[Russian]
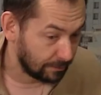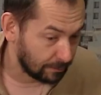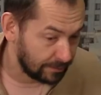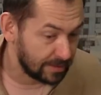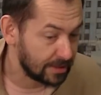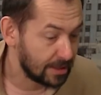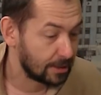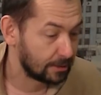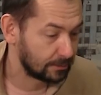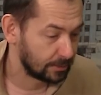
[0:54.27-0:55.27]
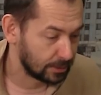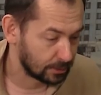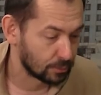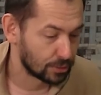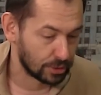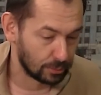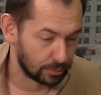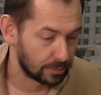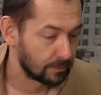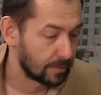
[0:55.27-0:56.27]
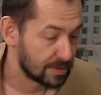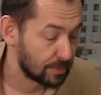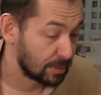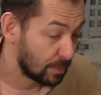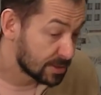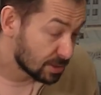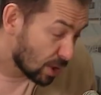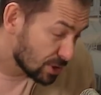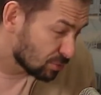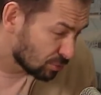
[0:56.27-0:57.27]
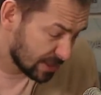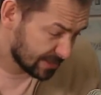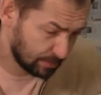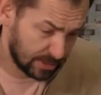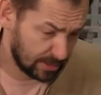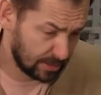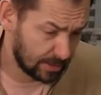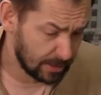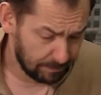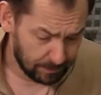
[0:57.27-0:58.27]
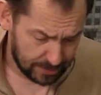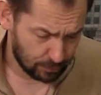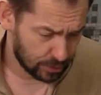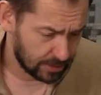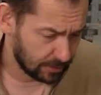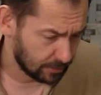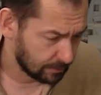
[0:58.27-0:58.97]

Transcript: виднее и лучше он воспринимает ситуацию. Но на самом-то деле, слушайте,